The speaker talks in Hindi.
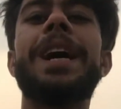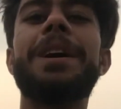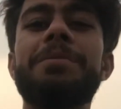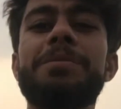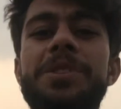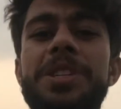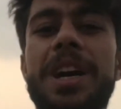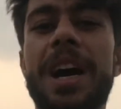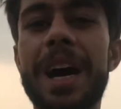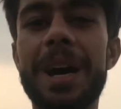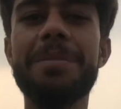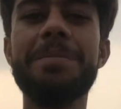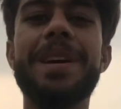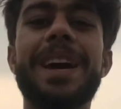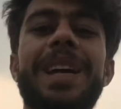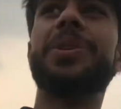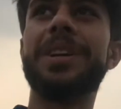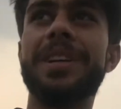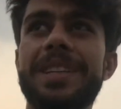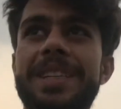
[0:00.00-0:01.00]
हम चार
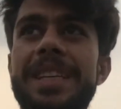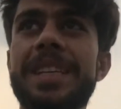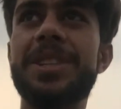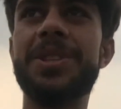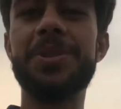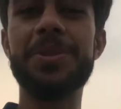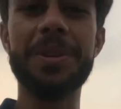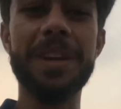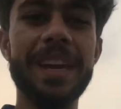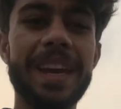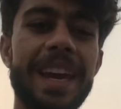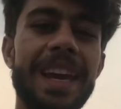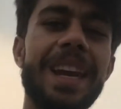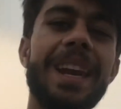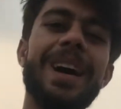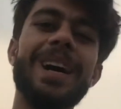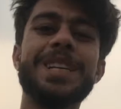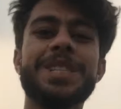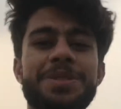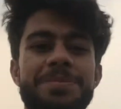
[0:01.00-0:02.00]
मैच जीत चुके हैं
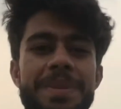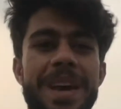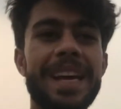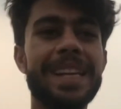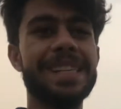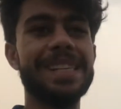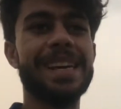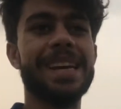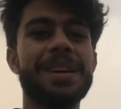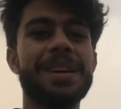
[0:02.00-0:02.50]
लास्ट मैच है